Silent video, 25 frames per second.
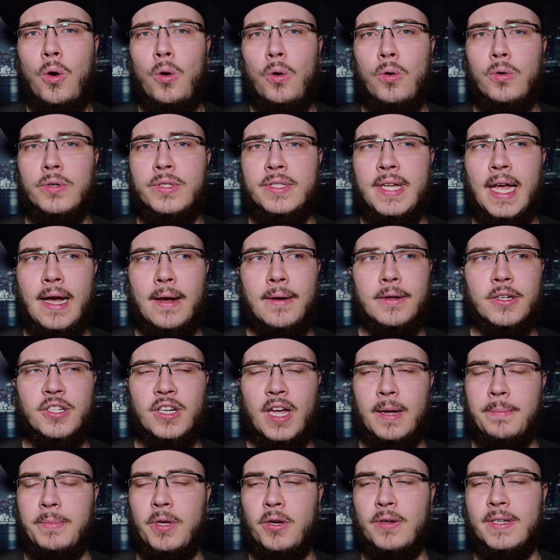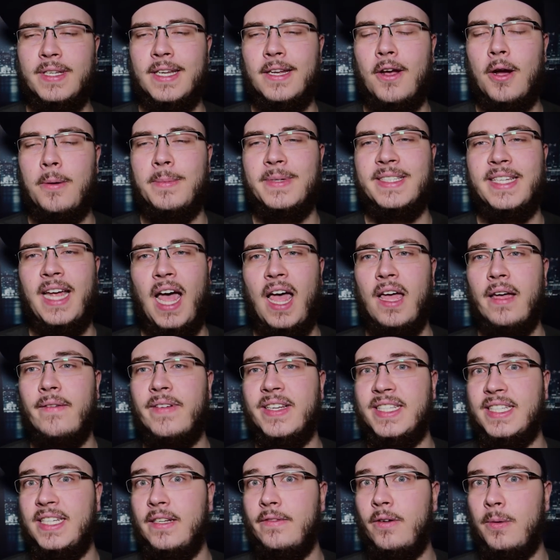Und ja, schreibt auch in die Kommentare,
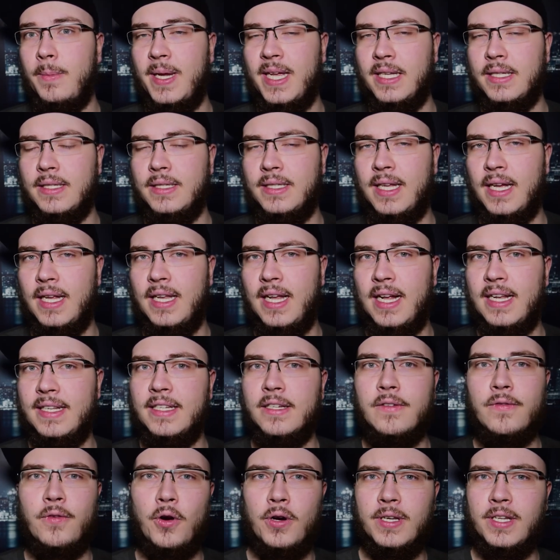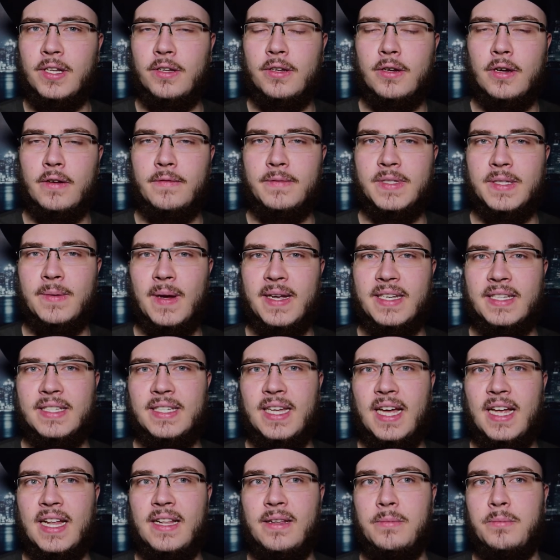was ihr vom ersten Teil haltet. Freut ihr euch auf den zweiten
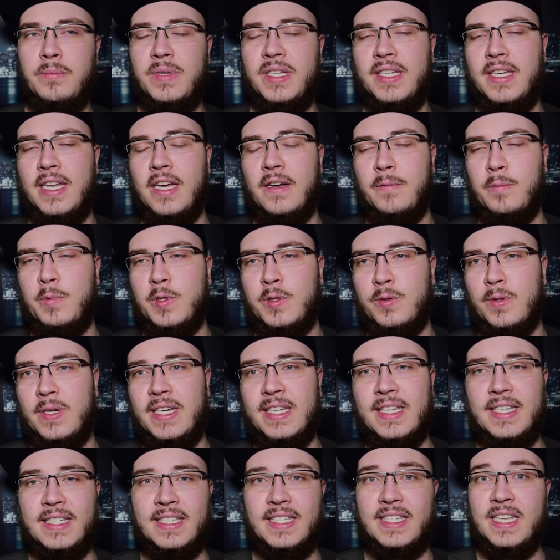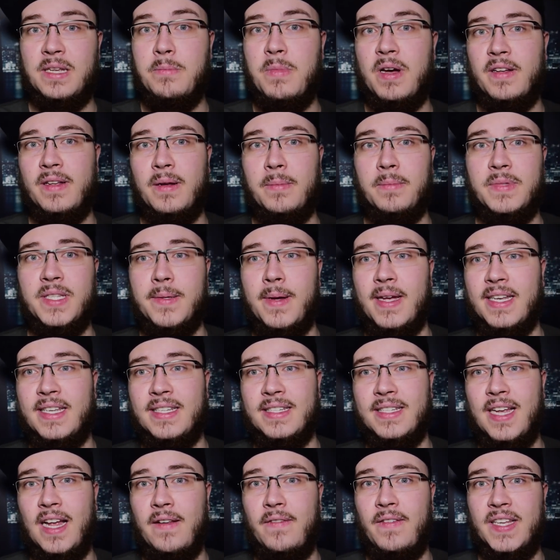Teil? Mich nervt persönlich, dass es immer am
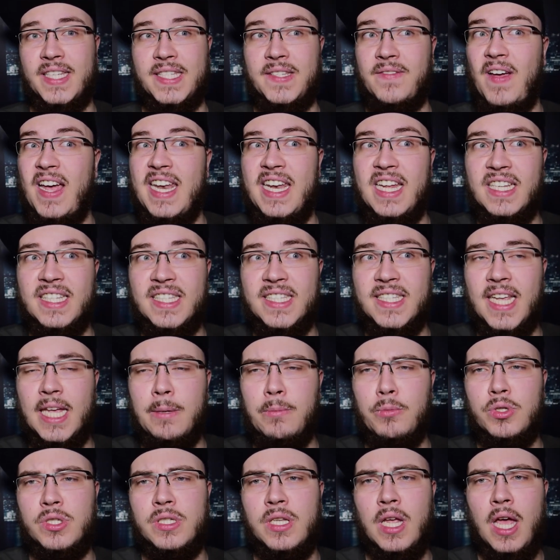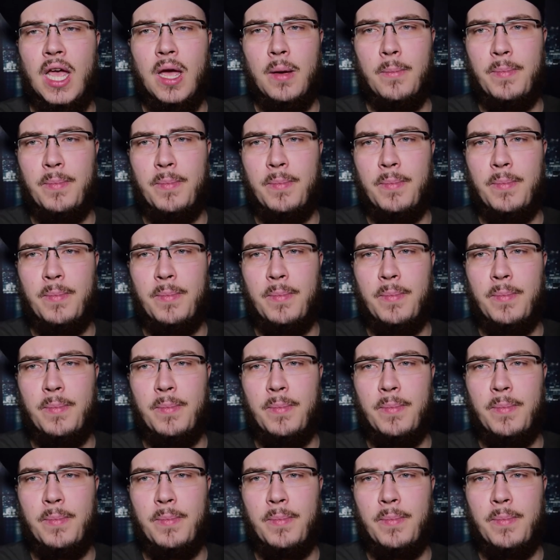zweiten Teil fast Weihnachten sein muss.